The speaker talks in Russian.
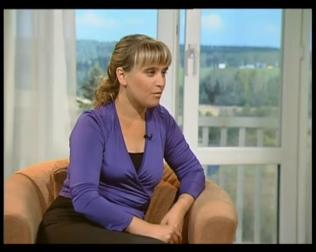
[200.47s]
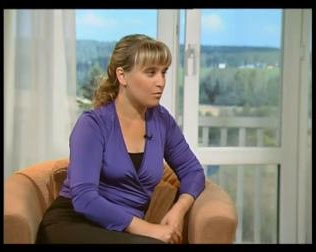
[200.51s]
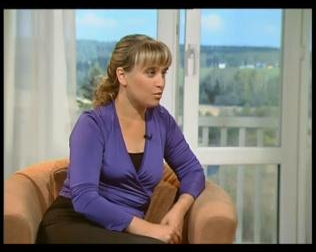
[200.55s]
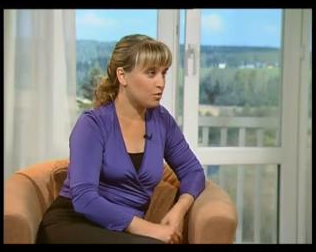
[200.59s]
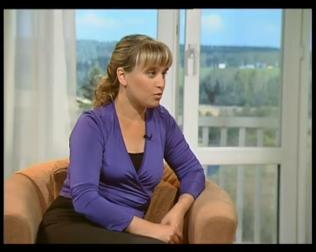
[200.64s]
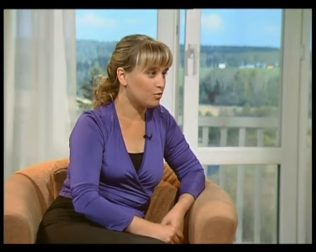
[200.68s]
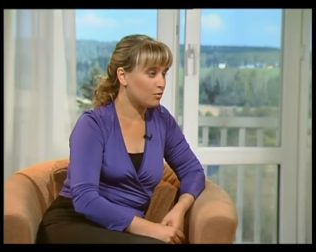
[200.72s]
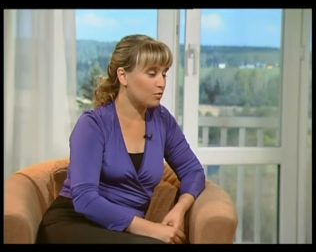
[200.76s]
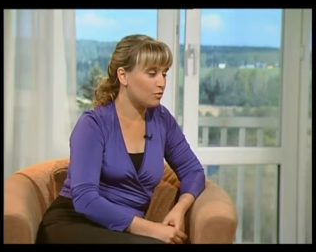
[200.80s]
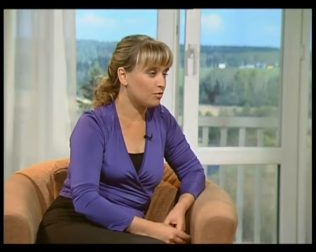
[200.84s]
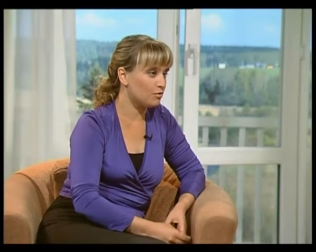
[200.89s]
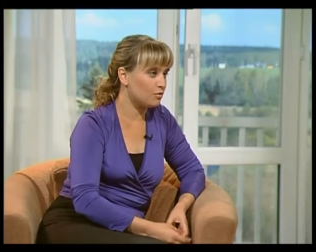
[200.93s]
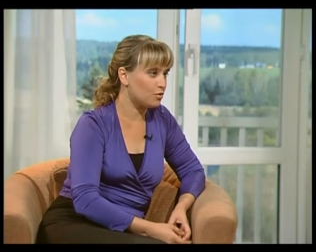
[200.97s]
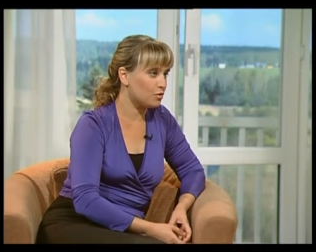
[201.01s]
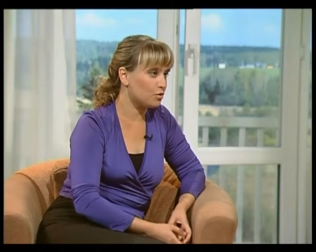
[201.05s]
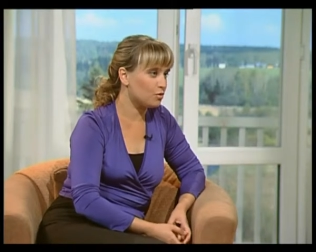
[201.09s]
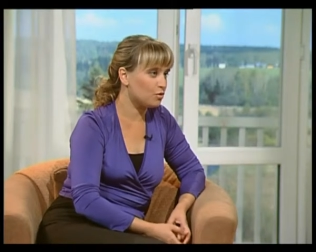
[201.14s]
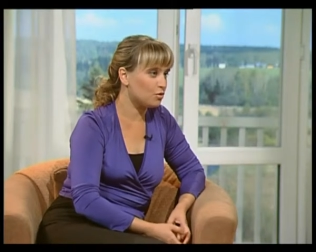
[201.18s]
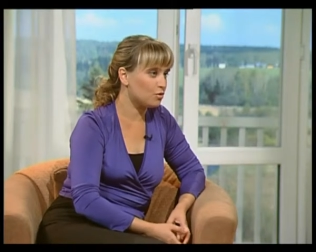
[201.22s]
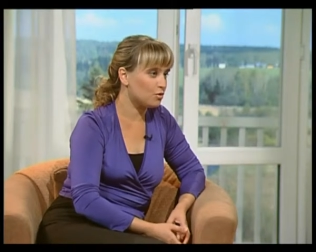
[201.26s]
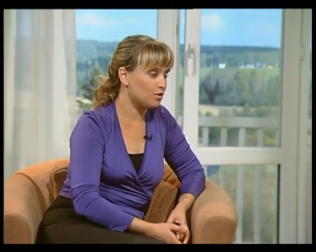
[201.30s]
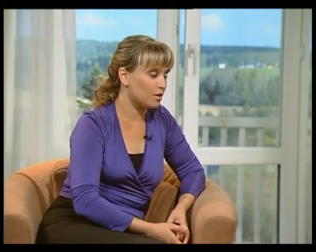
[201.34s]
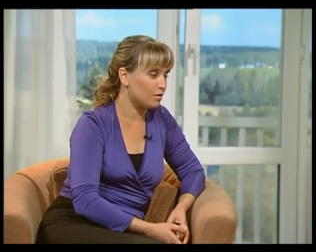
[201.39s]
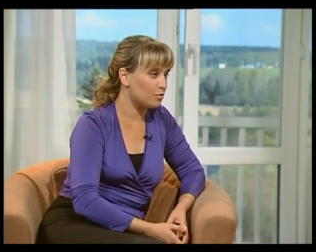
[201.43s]
почему все,
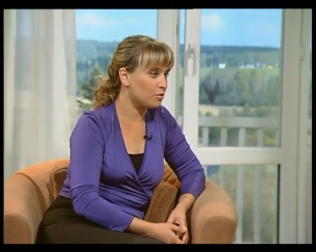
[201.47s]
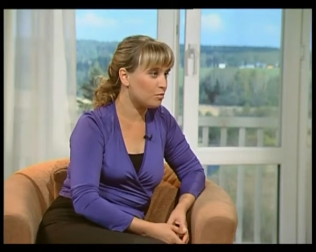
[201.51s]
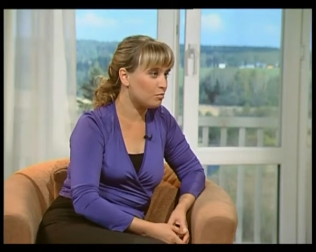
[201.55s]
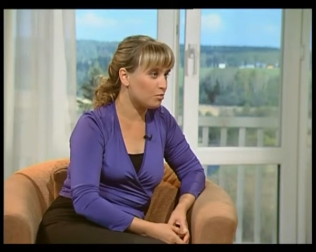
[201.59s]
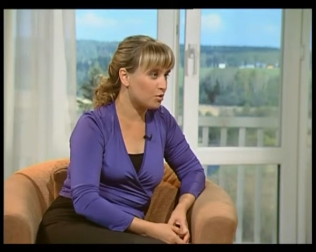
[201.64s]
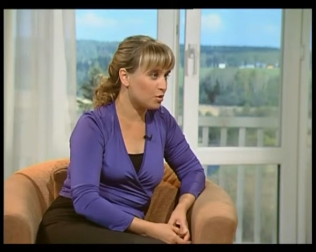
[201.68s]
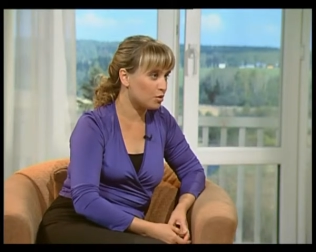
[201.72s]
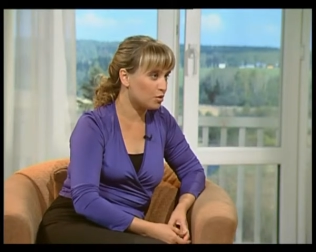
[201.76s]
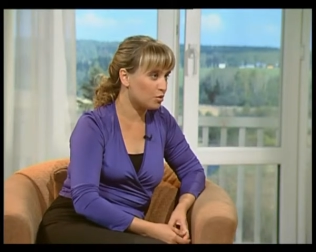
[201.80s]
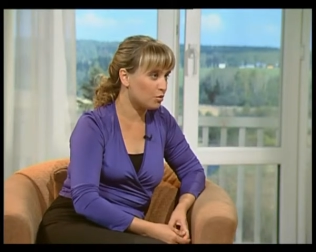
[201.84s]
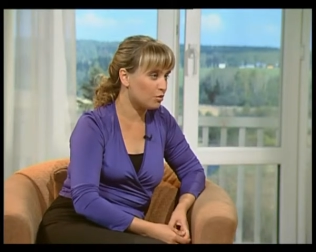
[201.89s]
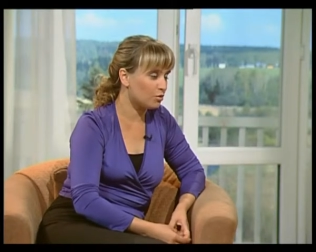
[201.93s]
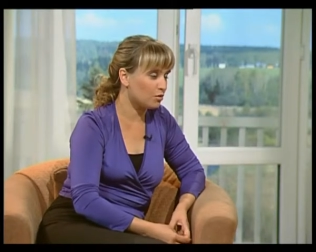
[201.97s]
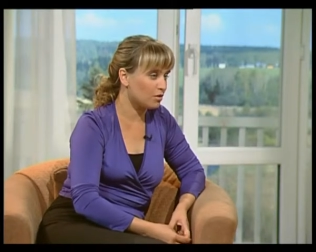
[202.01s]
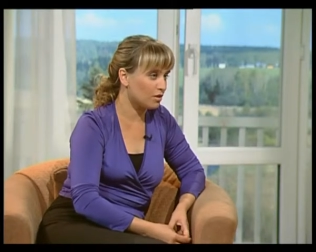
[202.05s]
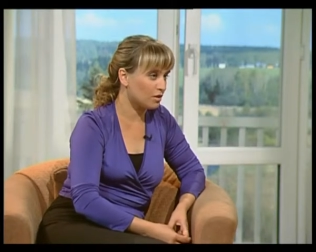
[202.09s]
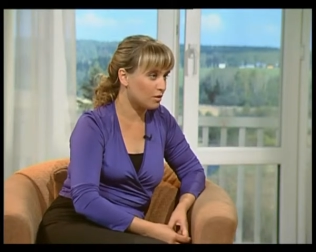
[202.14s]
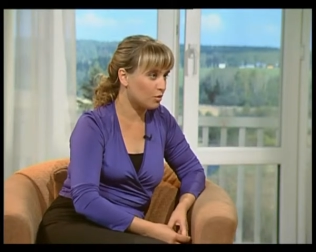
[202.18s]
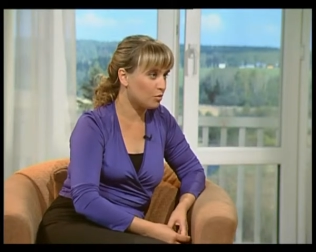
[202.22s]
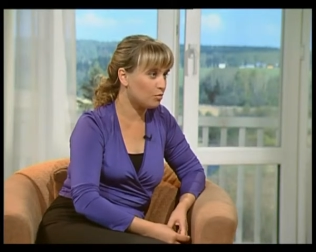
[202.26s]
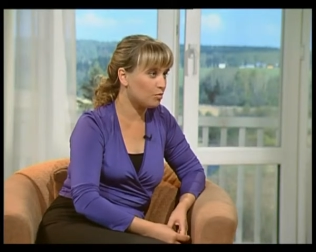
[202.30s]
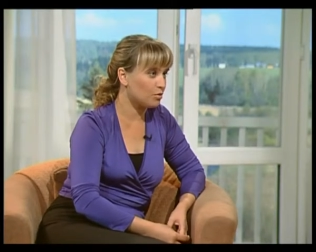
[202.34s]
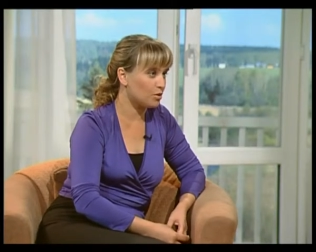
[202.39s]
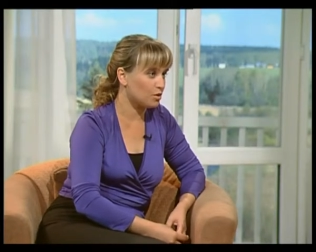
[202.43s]
что со мной происходит,
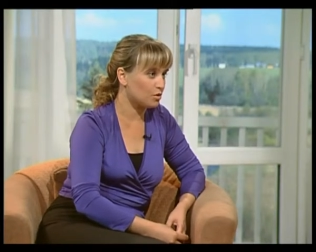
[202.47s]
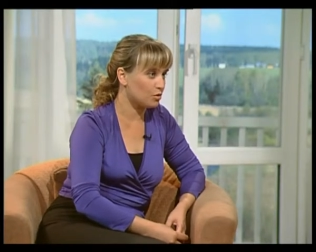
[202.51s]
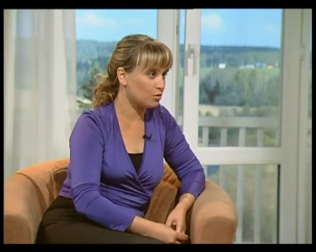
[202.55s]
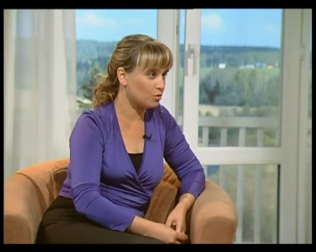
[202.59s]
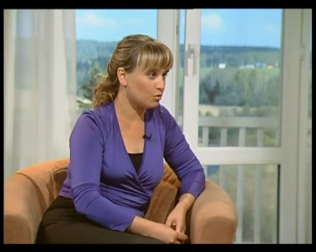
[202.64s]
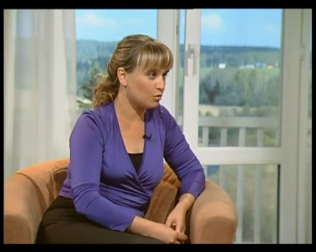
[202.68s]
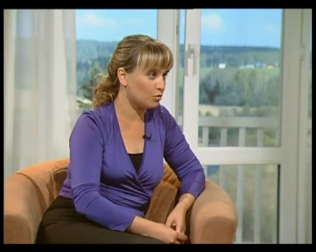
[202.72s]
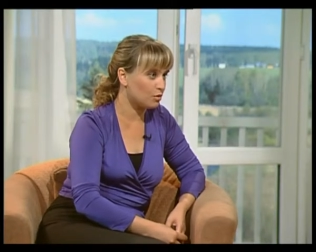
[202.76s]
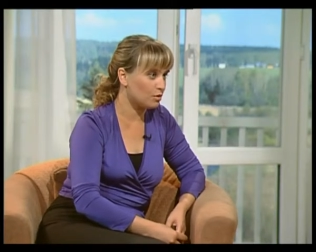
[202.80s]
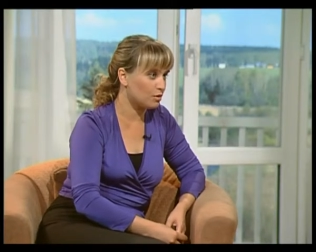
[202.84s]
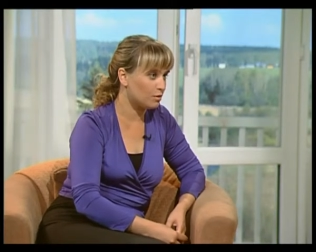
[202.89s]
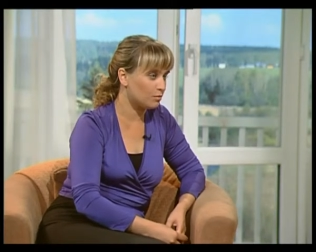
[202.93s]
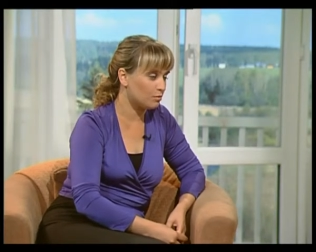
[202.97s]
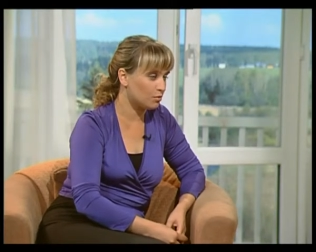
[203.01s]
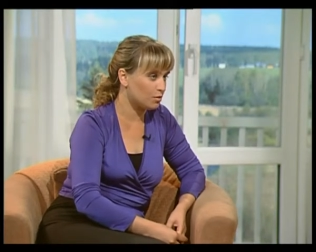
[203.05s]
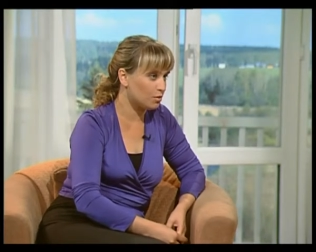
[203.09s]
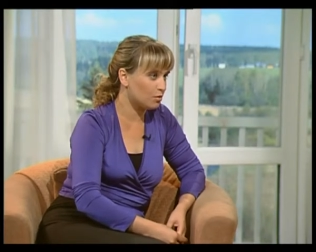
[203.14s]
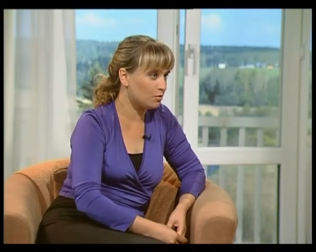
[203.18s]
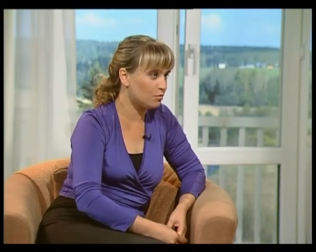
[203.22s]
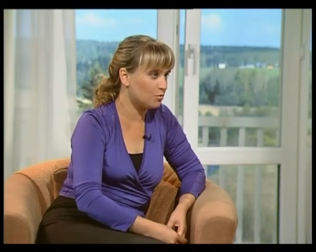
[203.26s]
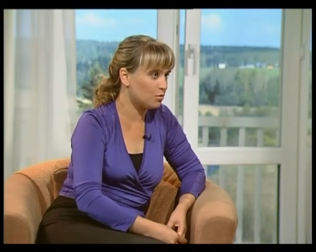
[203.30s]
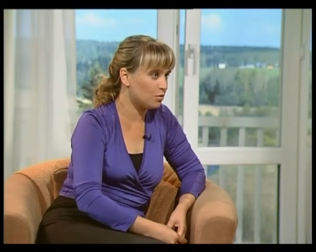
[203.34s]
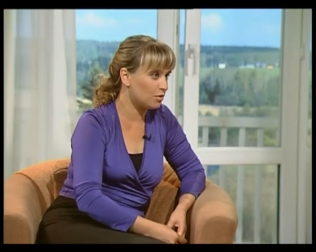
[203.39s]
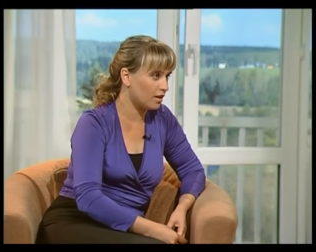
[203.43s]
оно происходит,
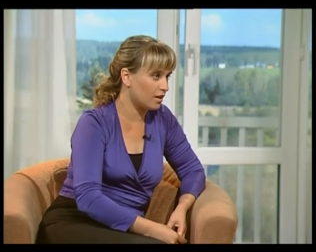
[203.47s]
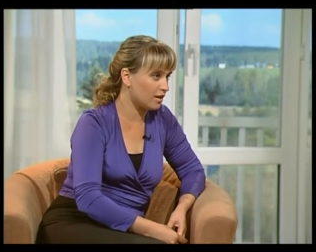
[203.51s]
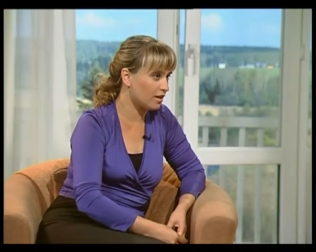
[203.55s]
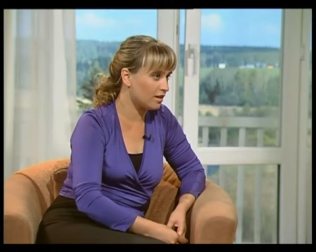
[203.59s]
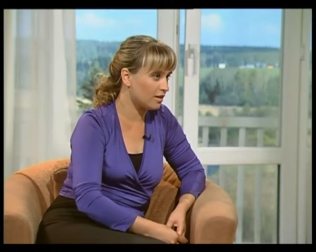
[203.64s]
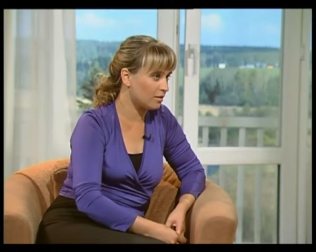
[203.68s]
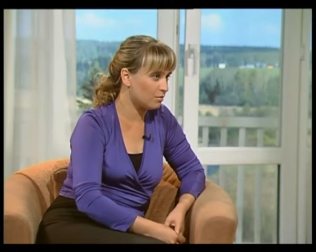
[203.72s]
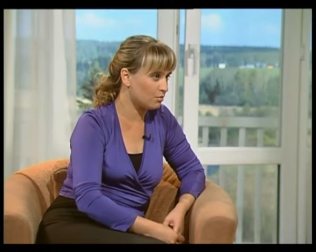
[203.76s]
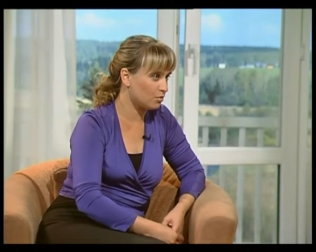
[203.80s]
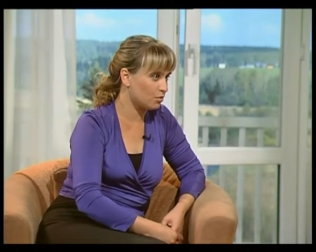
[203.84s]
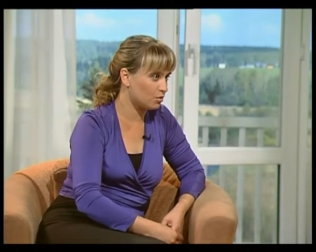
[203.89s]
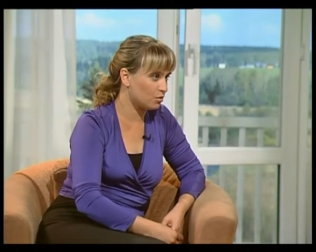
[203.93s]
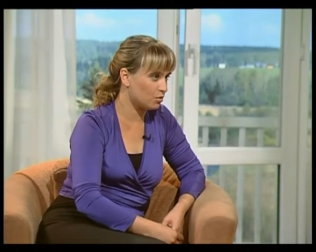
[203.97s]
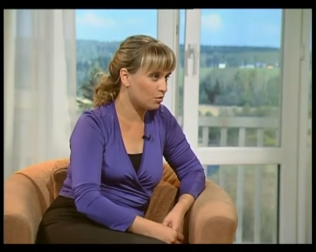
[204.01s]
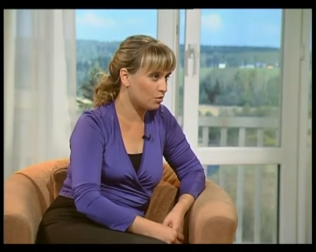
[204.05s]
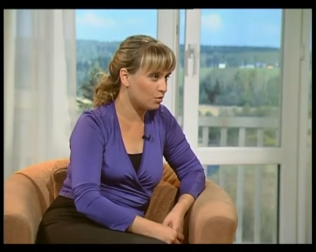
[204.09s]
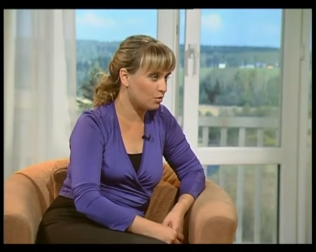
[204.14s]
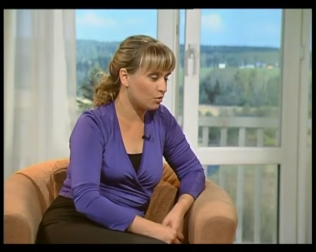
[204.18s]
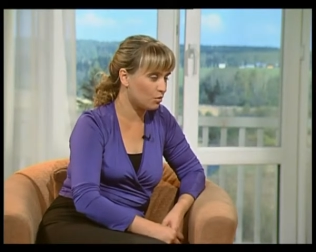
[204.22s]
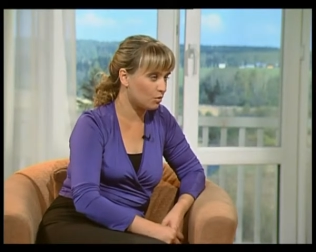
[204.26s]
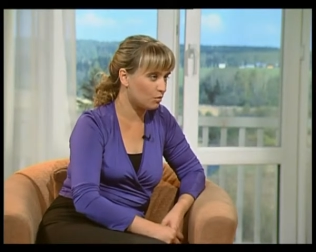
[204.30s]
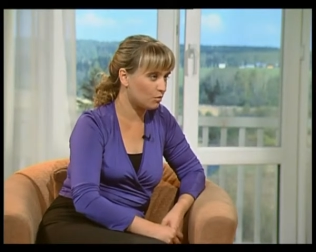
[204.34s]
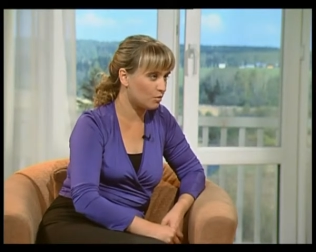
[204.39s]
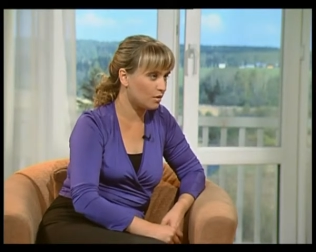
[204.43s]
почему так, а не
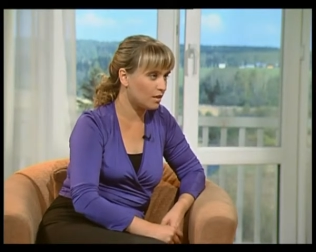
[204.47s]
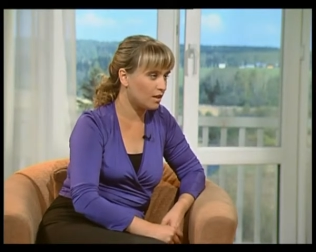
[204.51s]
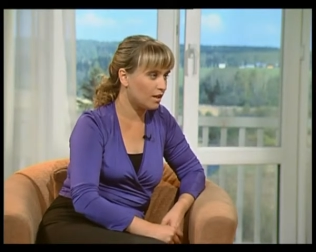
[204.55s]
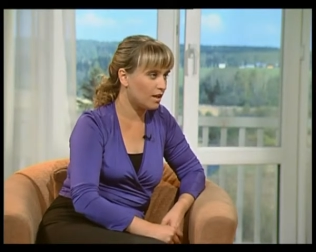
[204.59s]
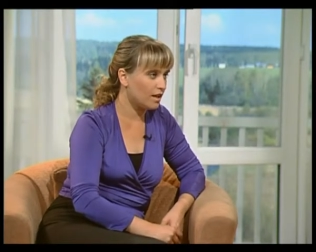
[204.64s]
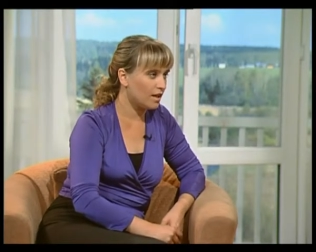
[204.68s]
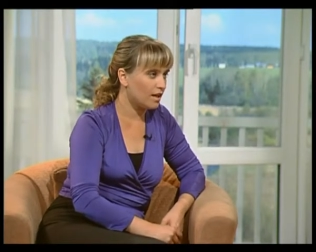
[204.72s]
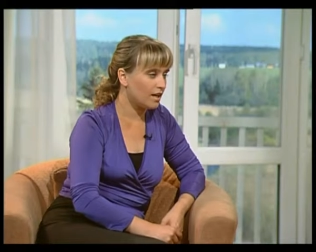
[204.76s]
по-другому.